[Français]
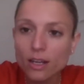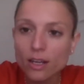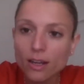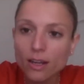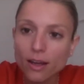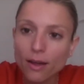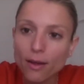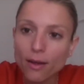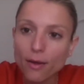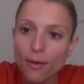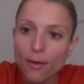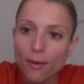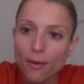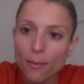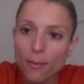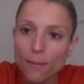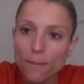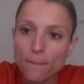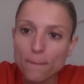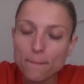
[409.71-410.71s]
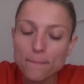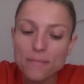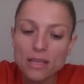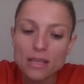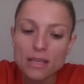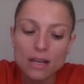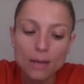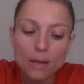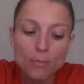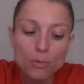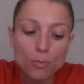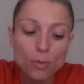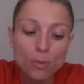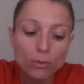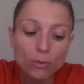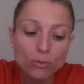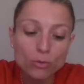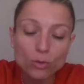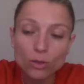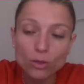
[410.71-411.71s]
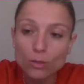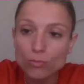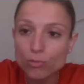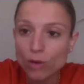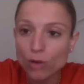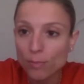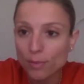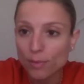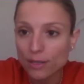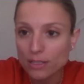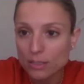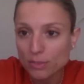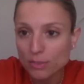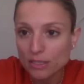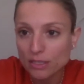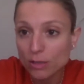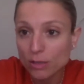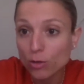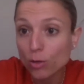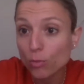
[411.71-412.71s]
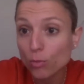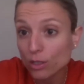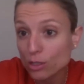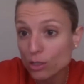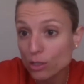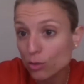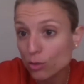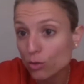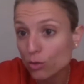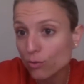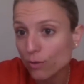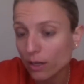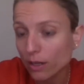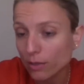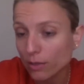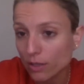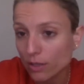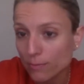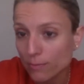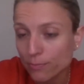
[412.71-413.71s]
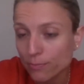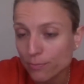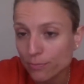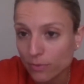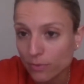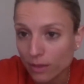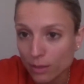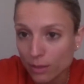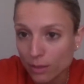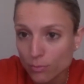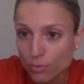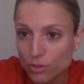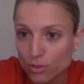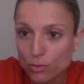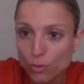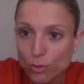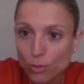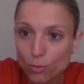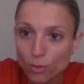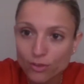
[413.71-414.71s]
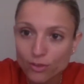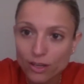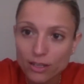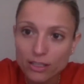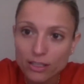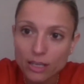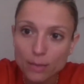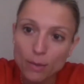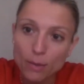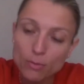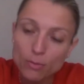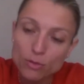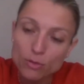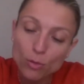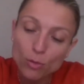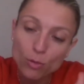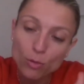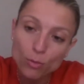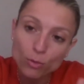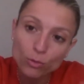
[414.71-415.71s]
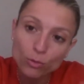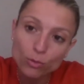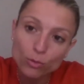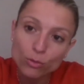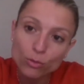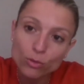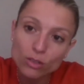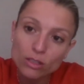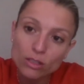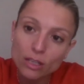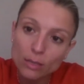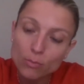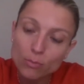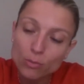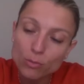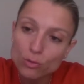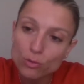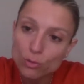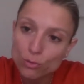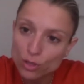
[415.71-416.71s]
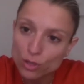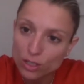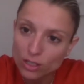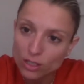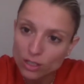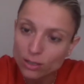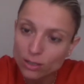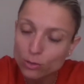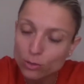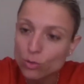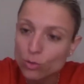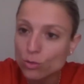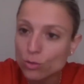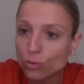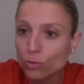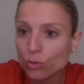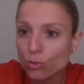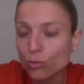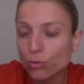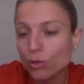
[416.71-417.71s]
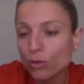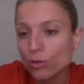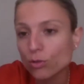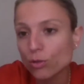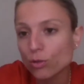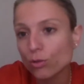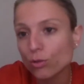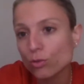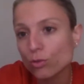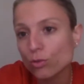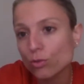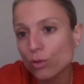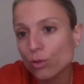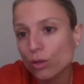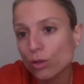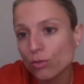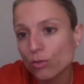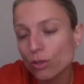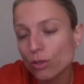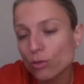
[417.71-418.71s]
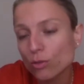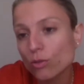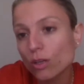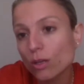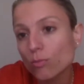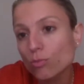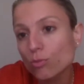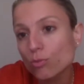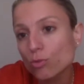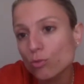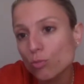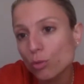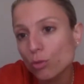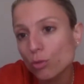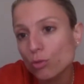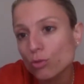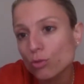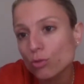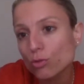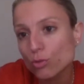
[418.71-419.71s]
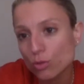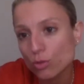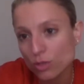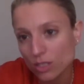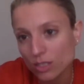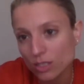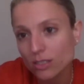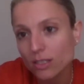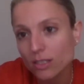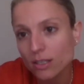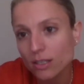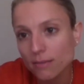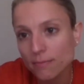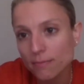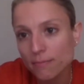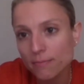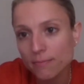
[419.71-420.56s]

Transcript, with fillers: Euh, mais la plupart du temps, il ne pourra pas expliquer comment les choses vont arriver, puisque le mental est capable simplement de te donner des réponses logiques. L'intuition te, demande, te donne en fait une réponse brute de ce qui est.